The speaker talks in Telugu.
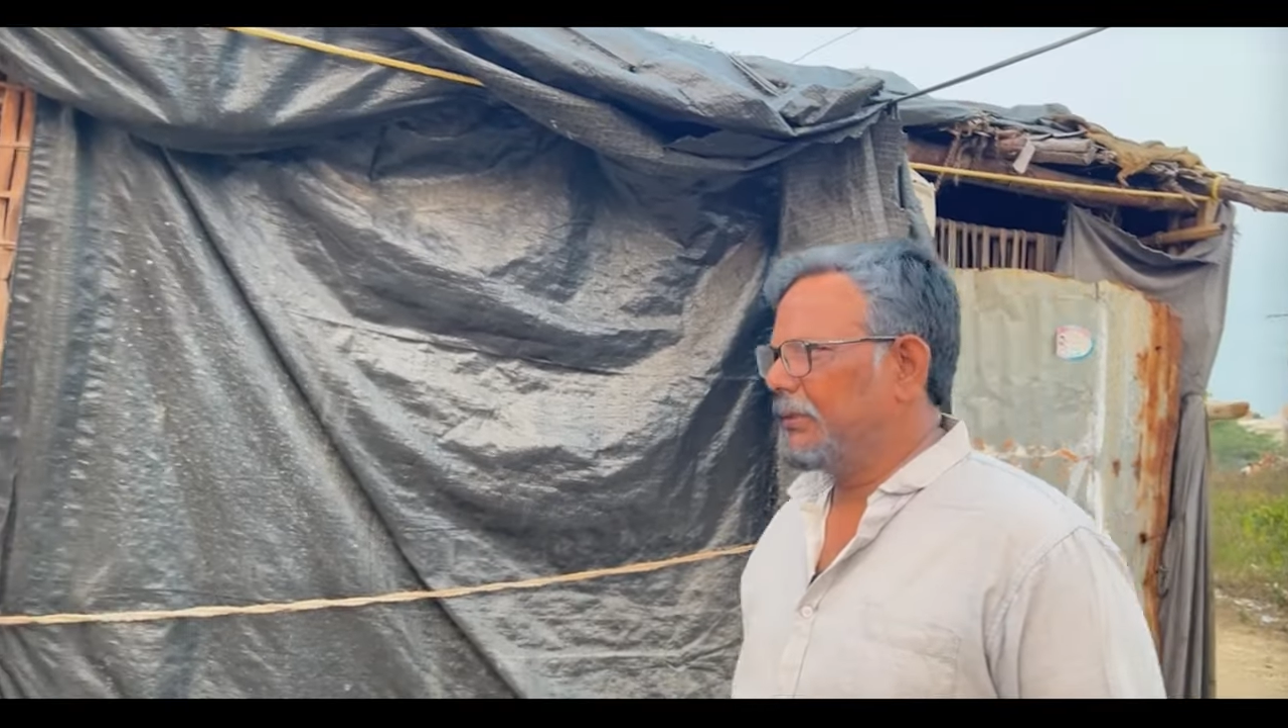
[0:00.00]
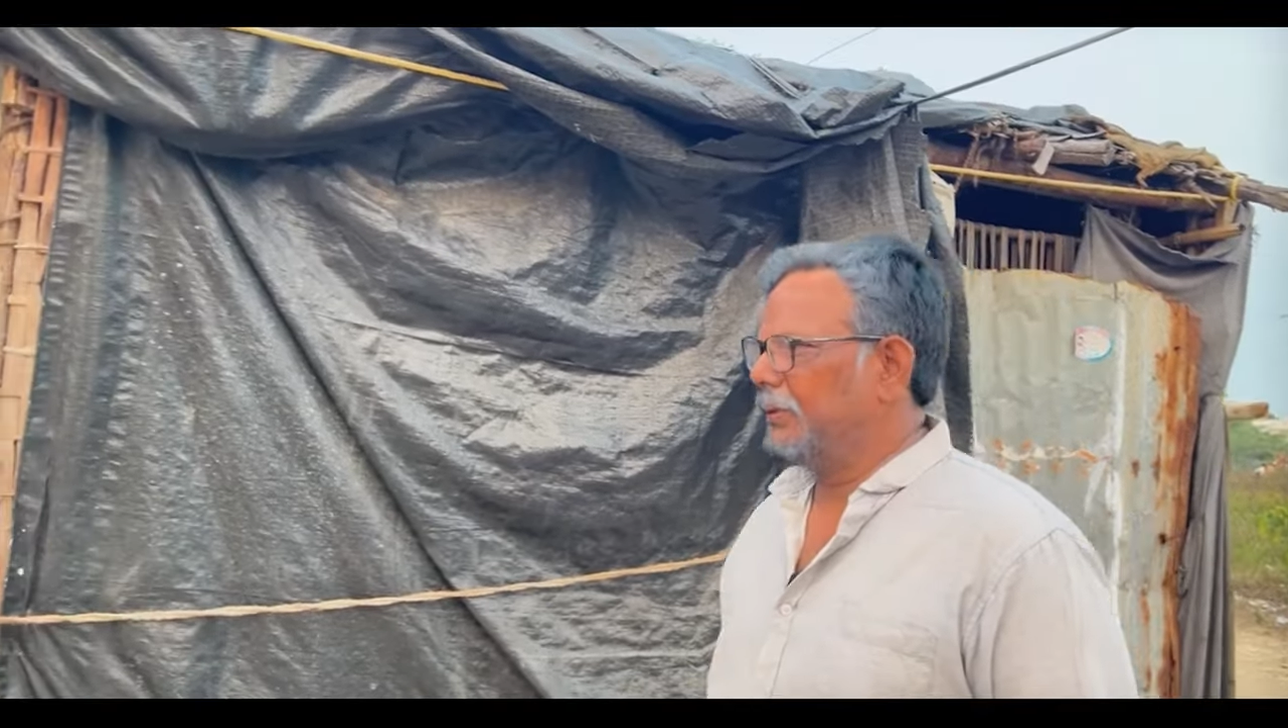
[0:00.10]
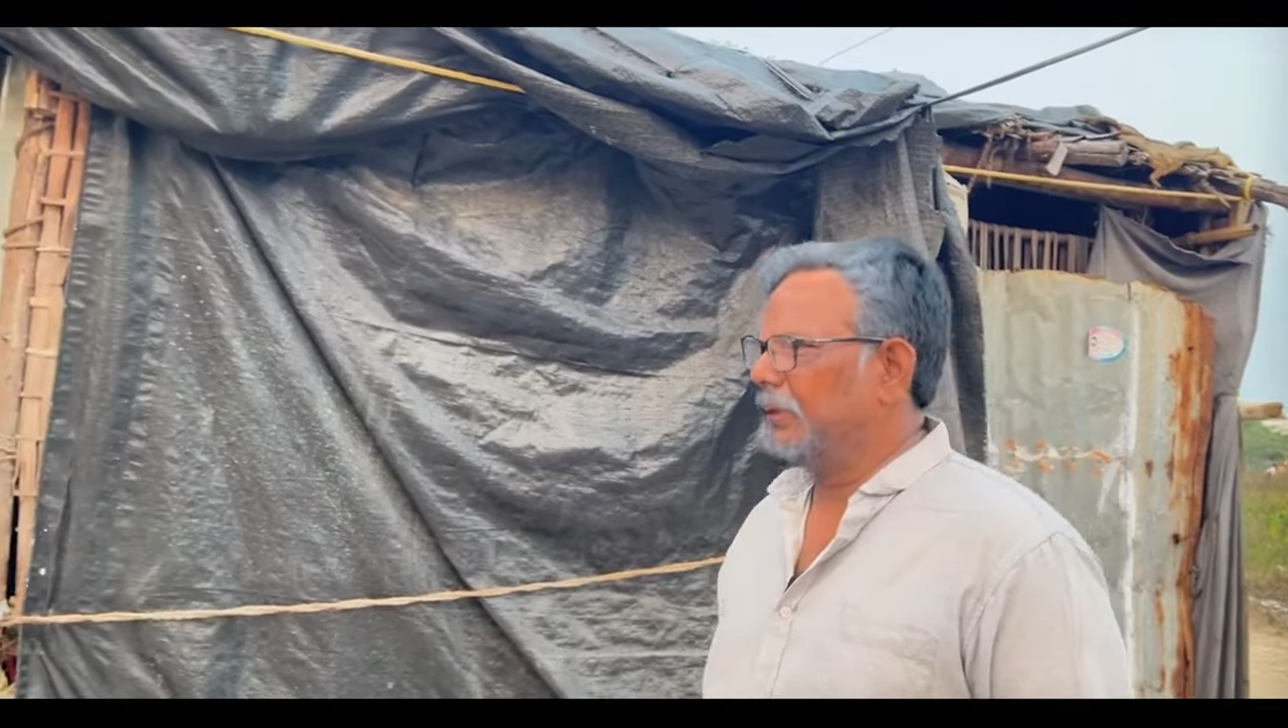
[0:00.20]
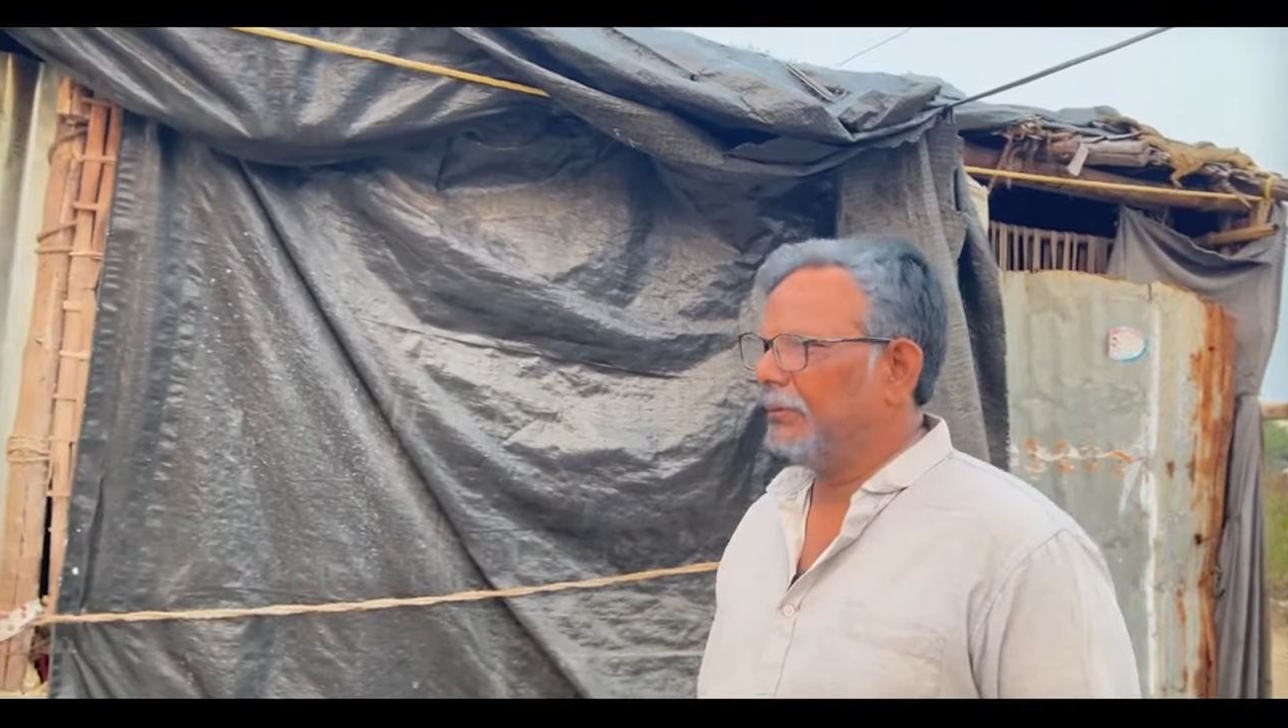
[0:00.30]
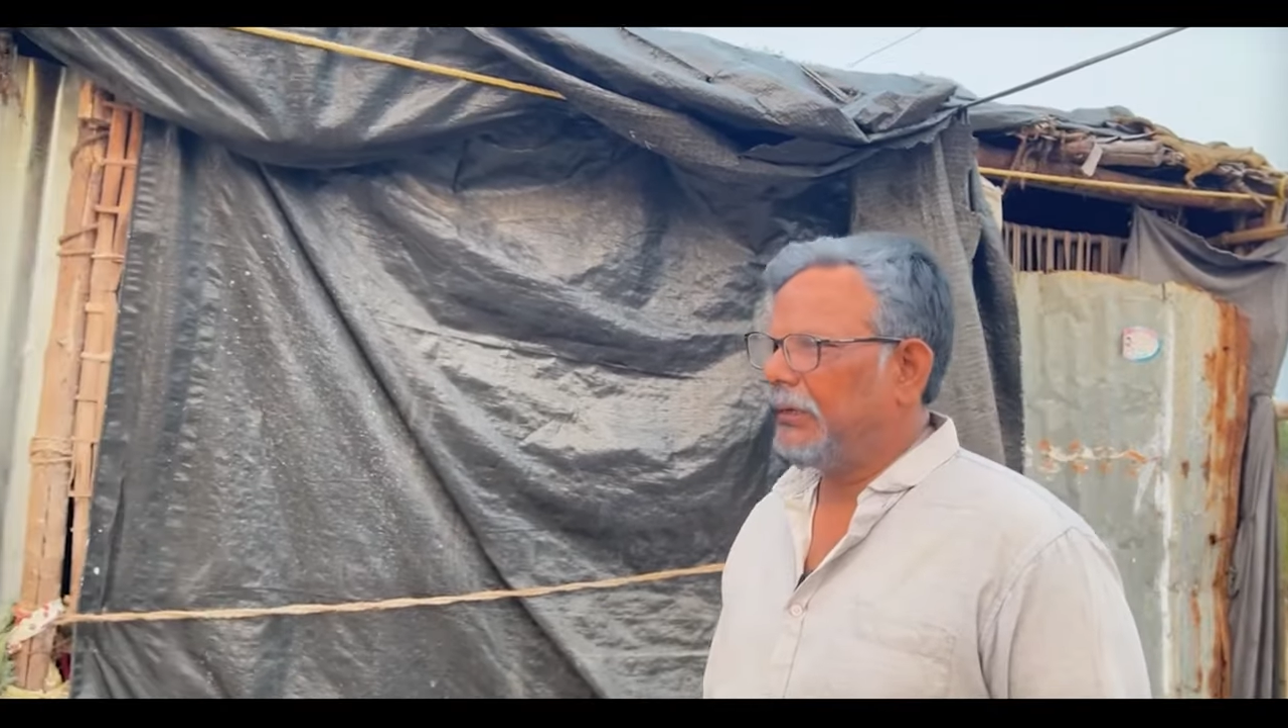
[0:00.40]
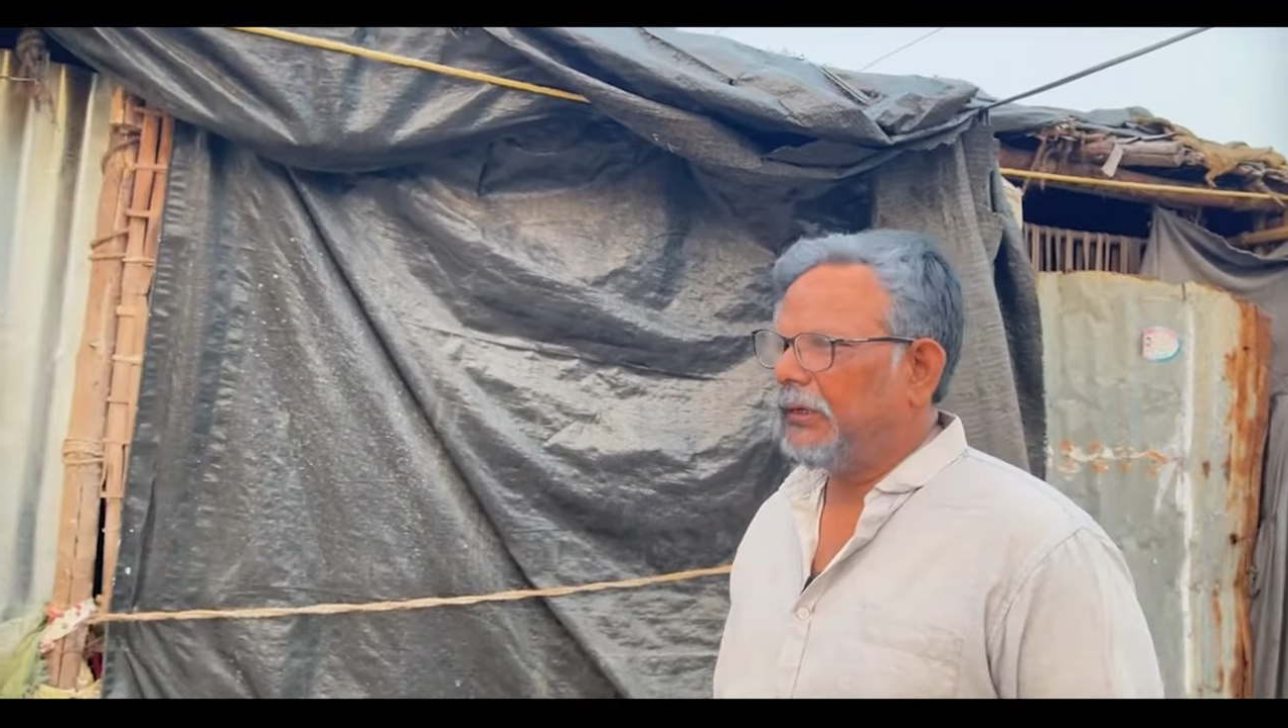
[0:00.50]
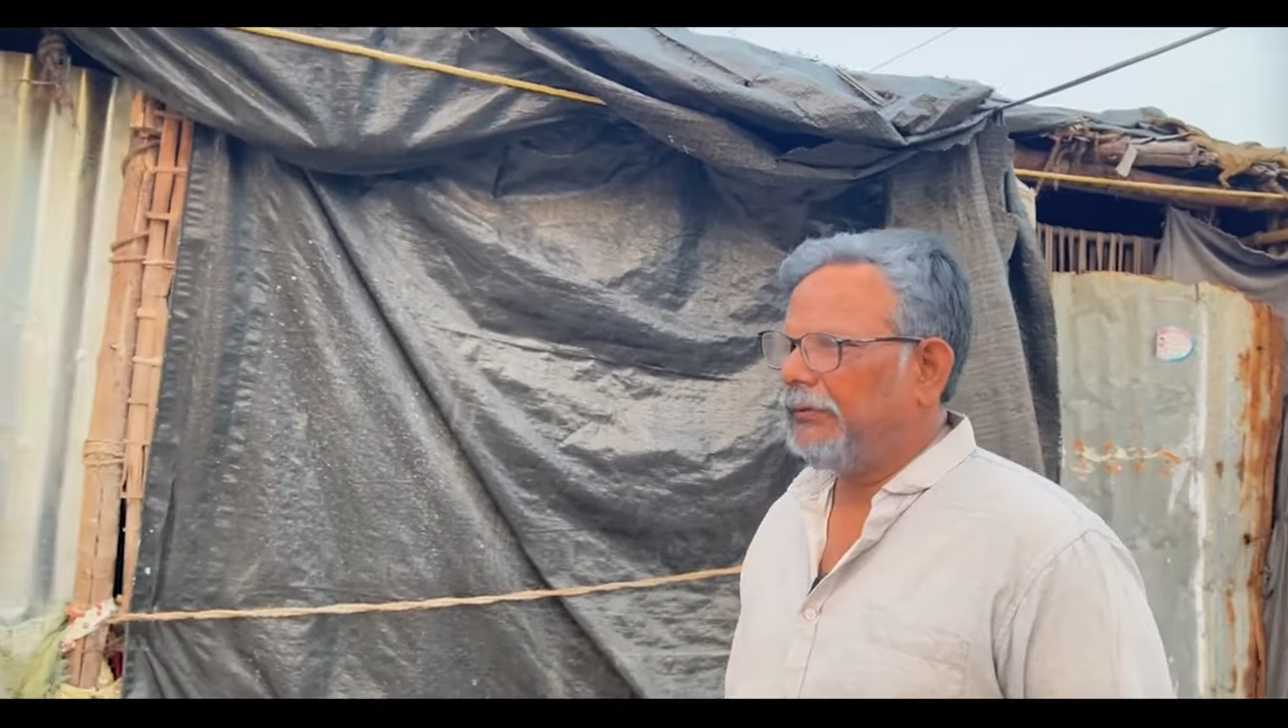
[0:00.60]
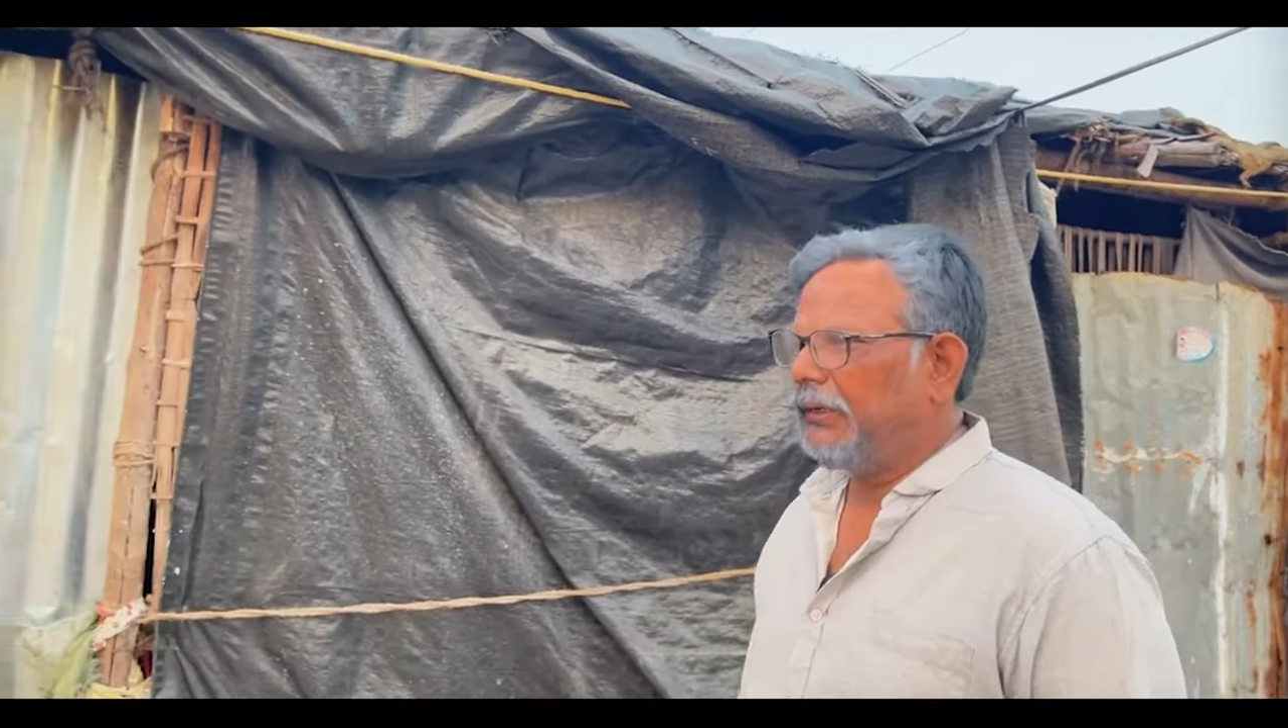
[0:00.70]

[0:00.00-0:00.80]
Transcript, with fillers: చెప్పదామన్నా